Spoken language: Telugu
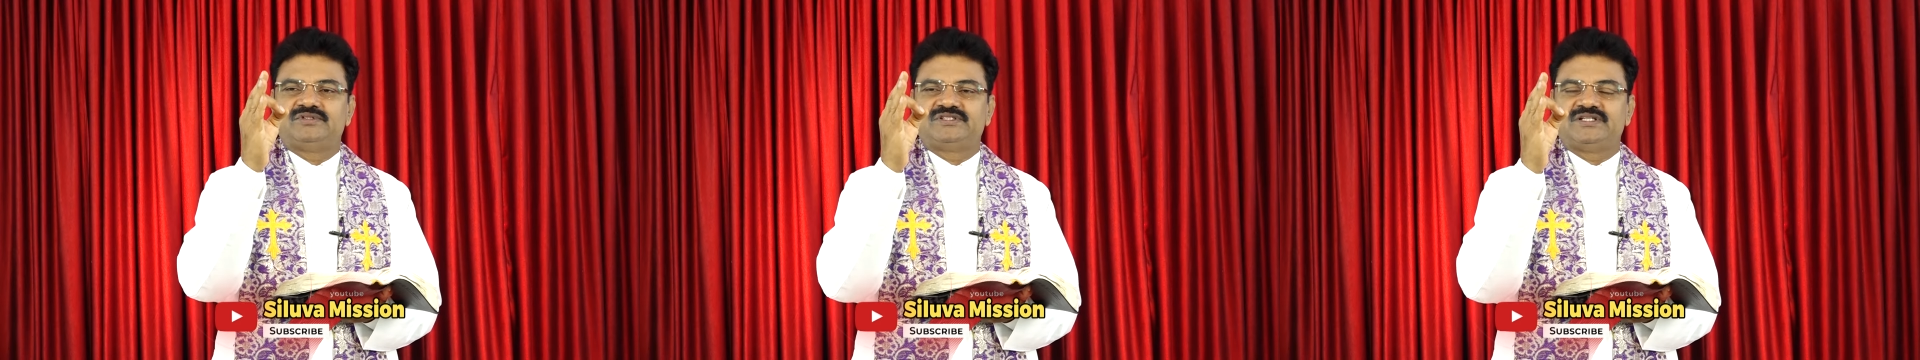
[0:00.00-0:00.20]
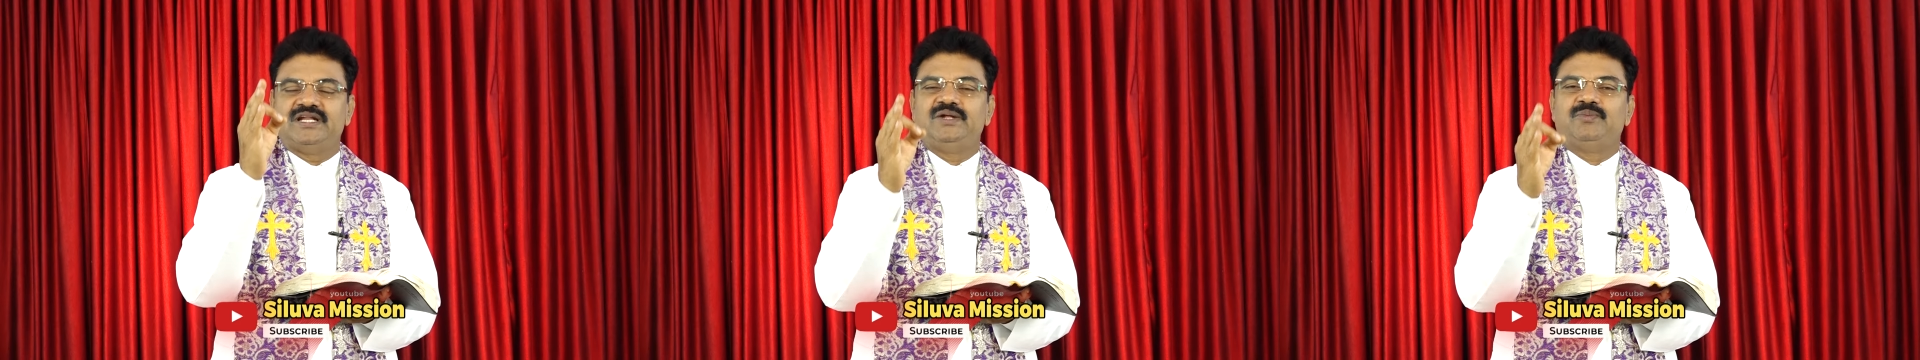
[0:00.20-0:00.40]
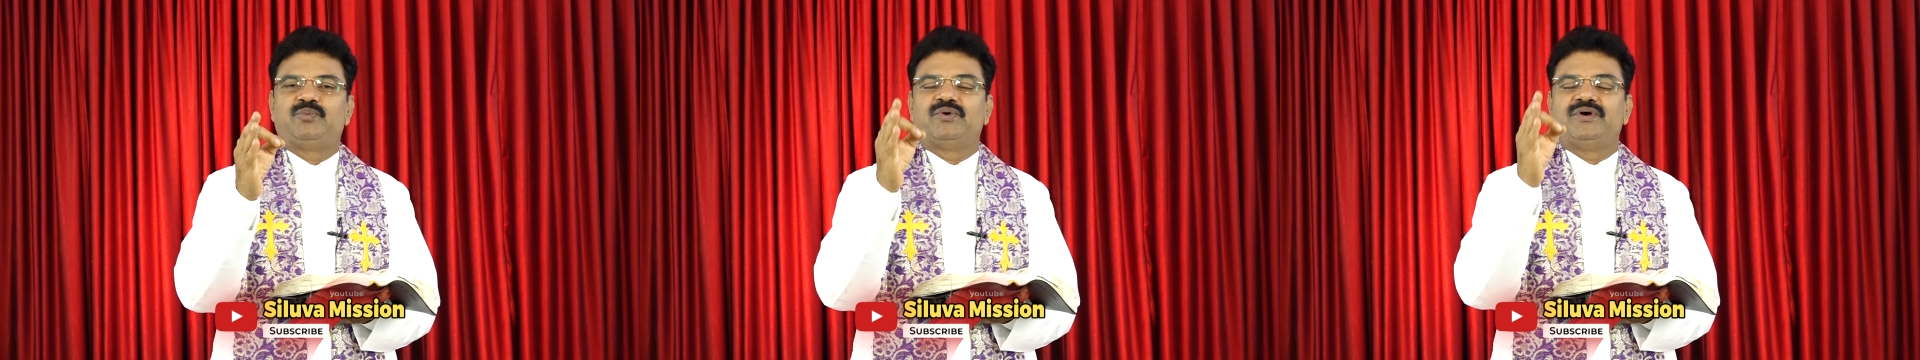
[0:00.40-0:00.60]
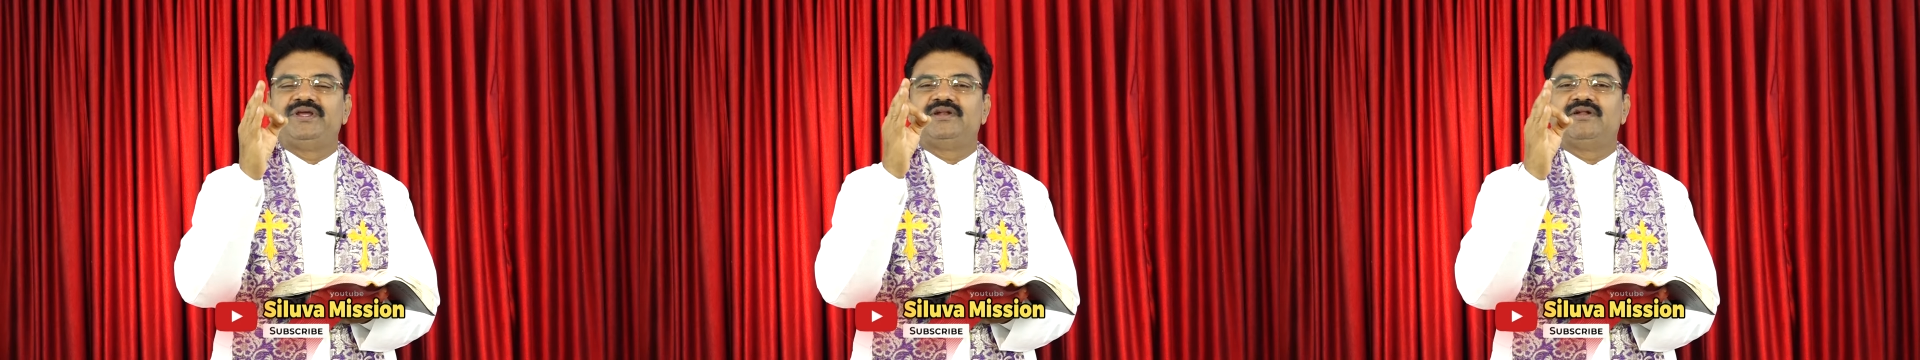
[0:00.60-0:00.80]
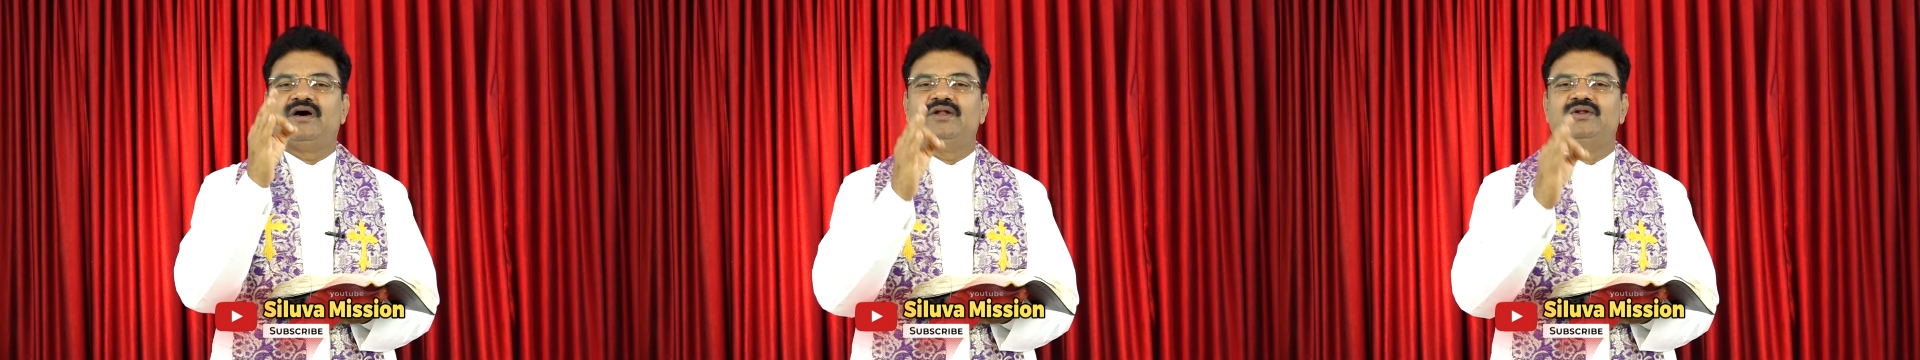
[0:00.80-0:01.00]
చనిపోయి
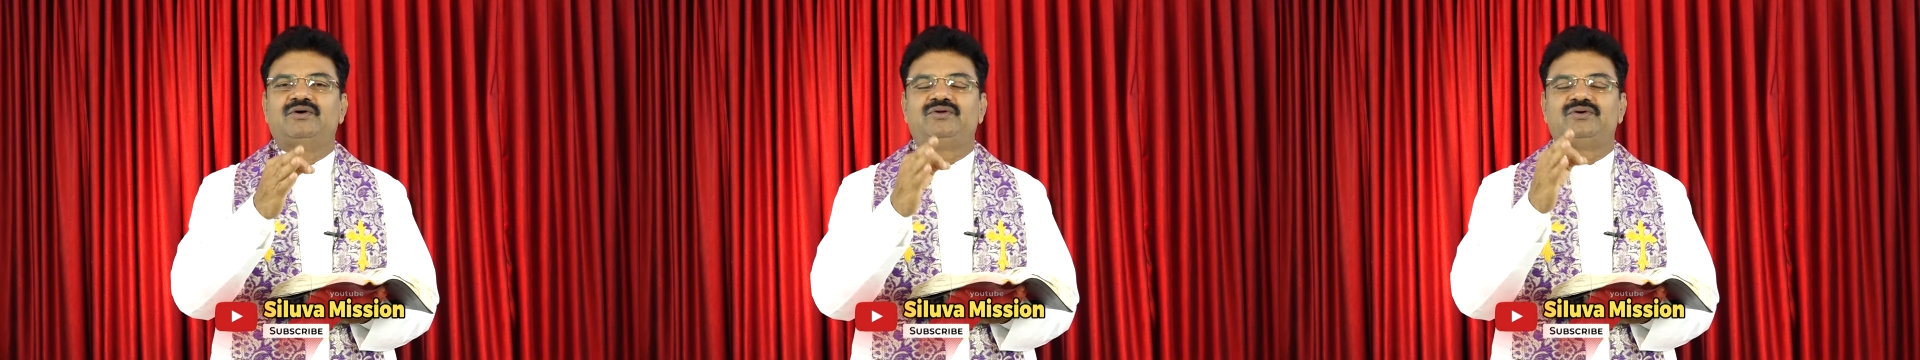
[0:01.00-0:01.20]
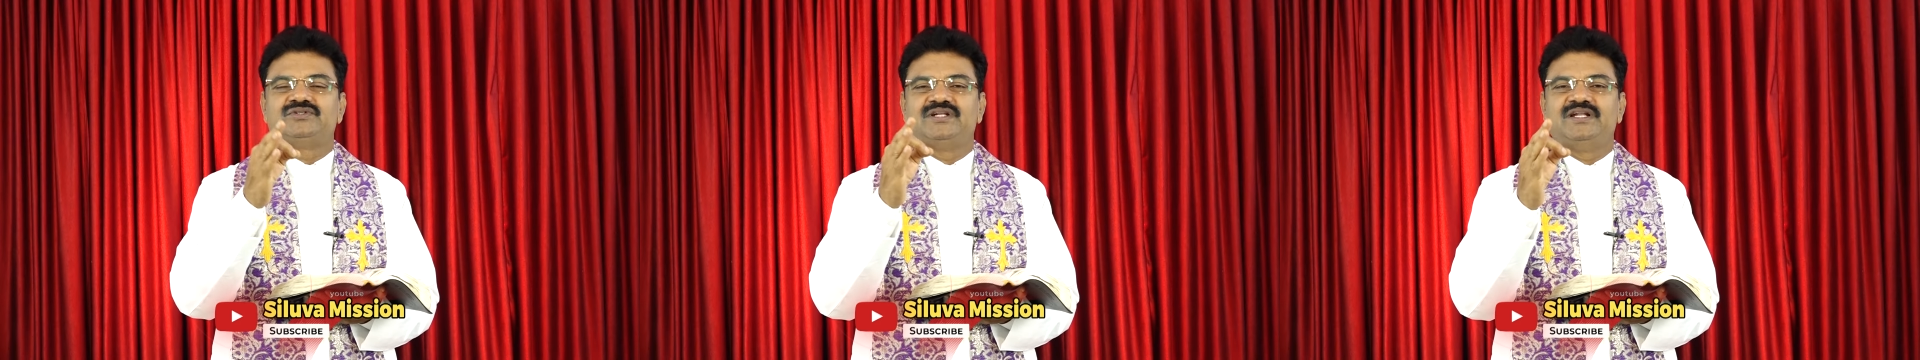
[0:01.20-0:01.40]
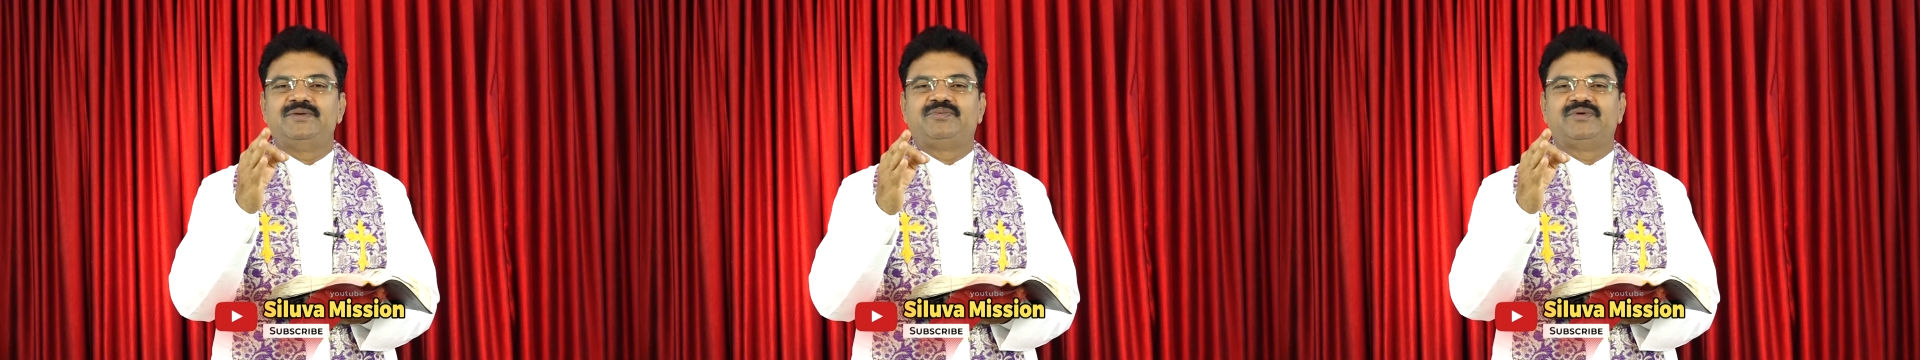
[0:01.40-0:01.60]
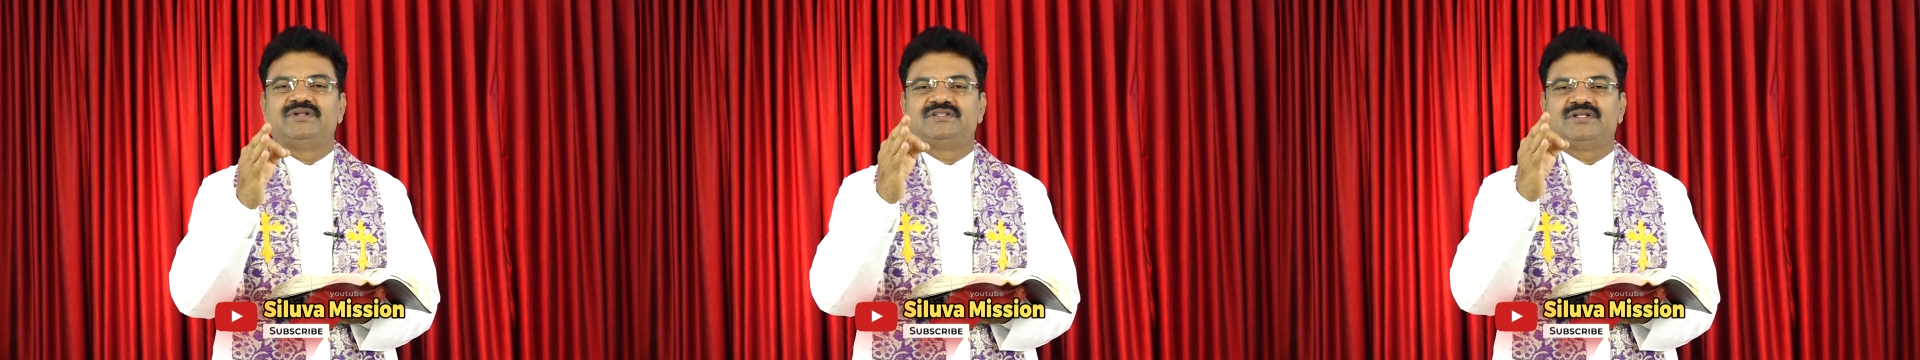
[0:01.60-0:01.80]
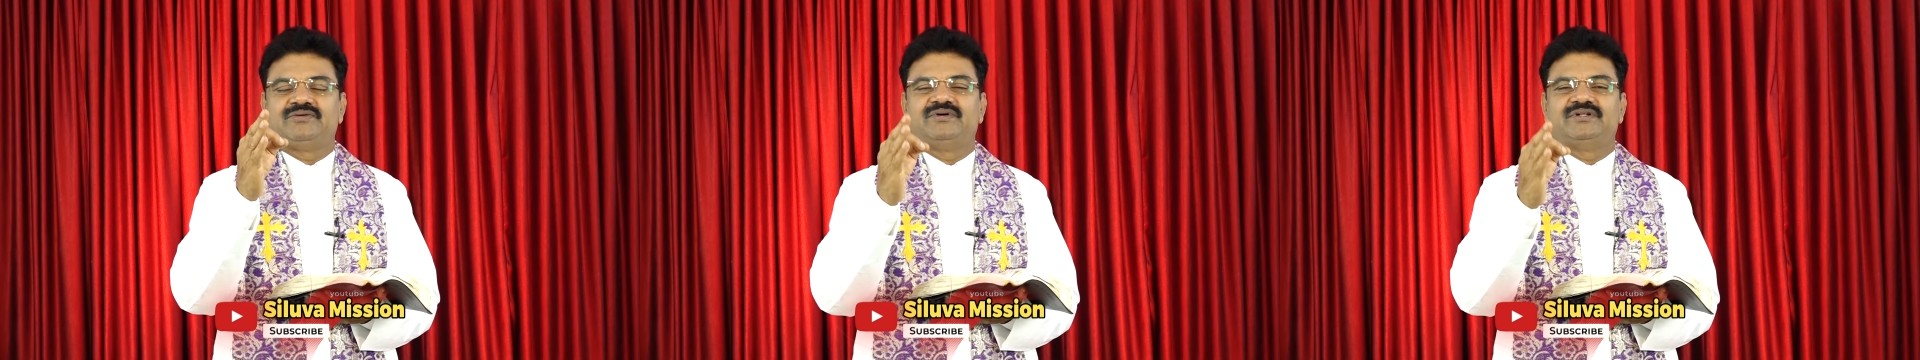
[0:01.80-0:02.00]
నాలుగు రోజులు అయిపోయిన
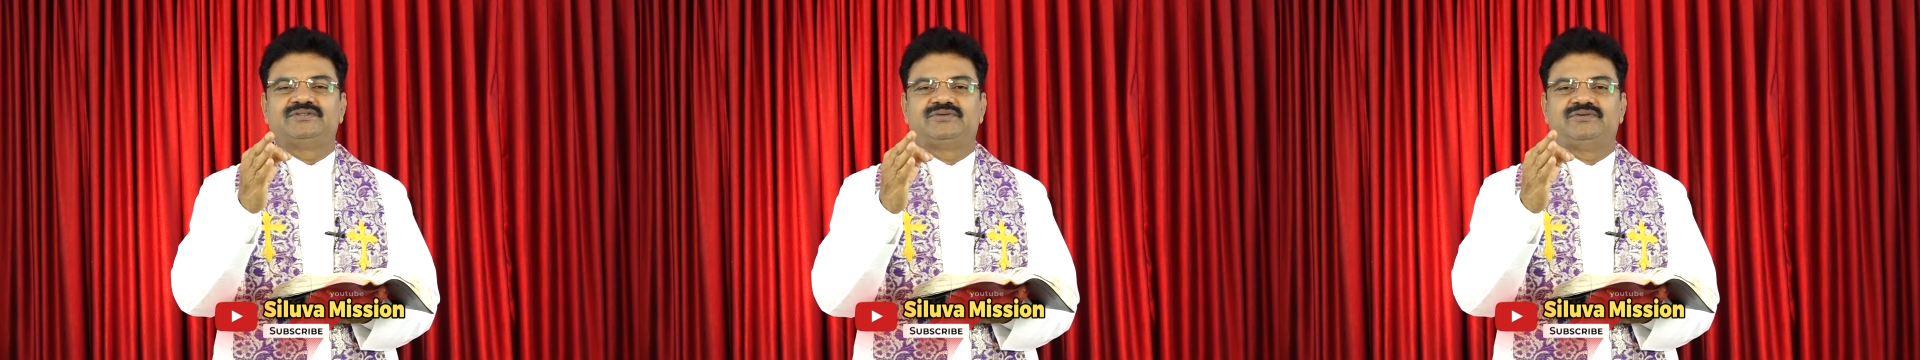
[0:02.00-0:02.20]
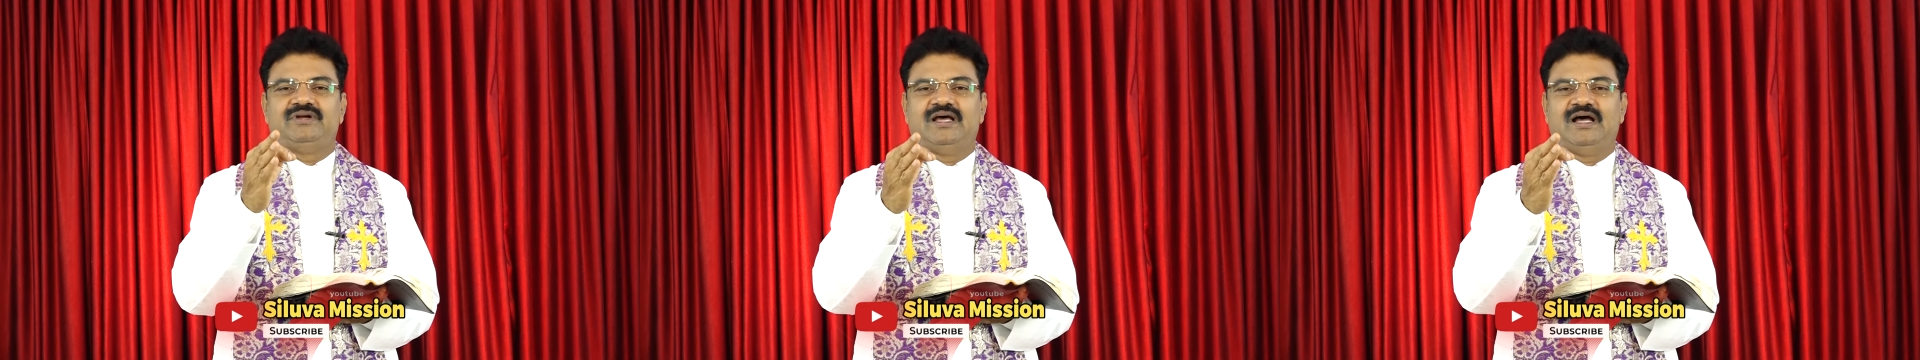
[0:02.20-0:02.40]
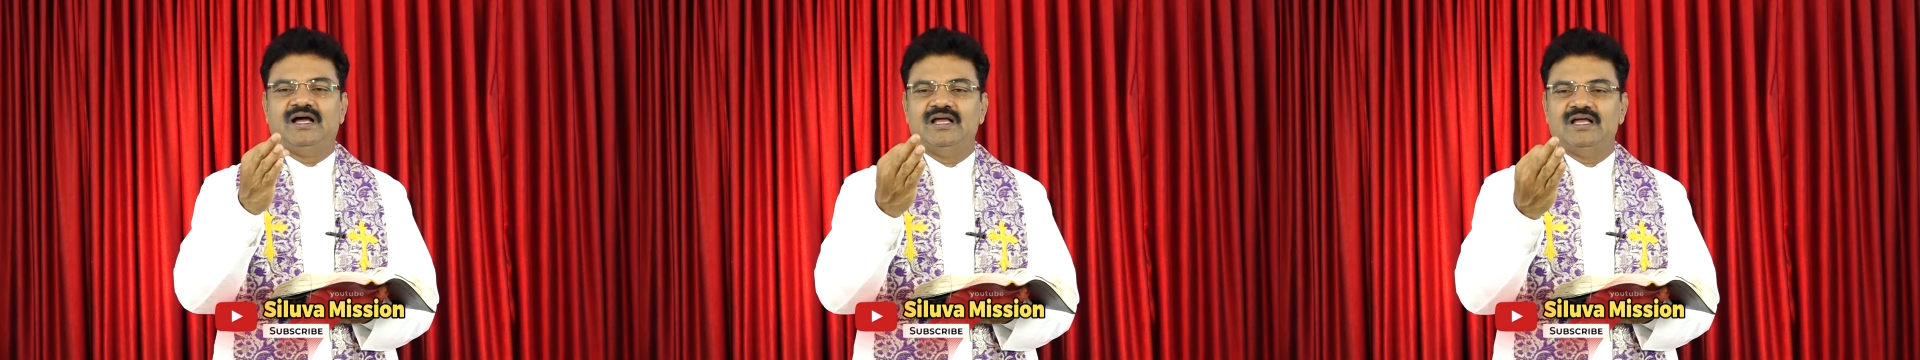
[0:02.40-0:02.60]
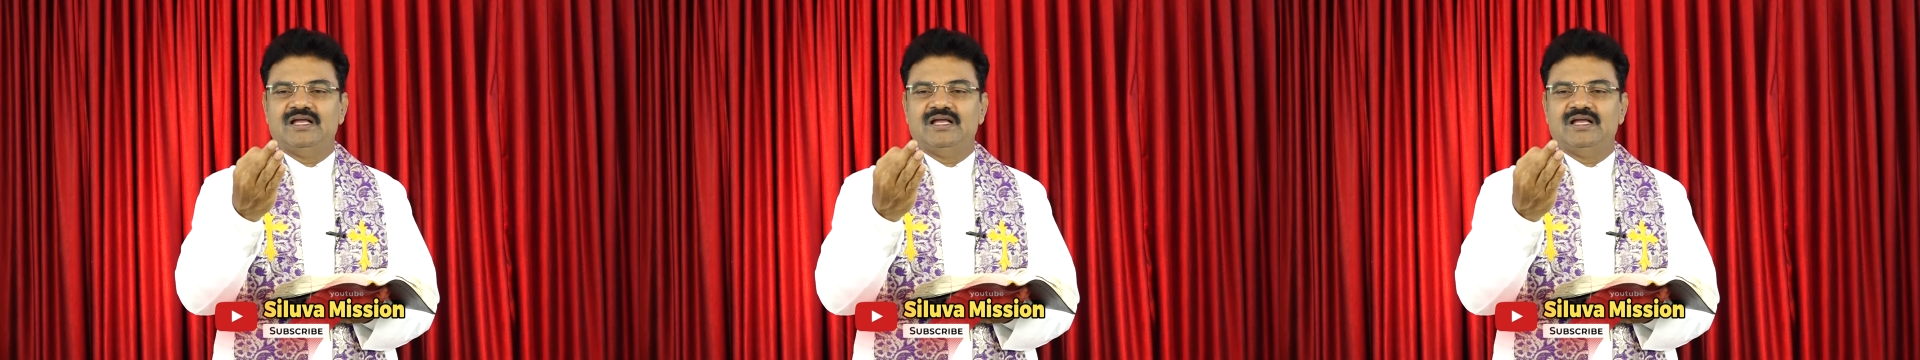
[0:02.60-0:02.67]
తర్వాత కూడా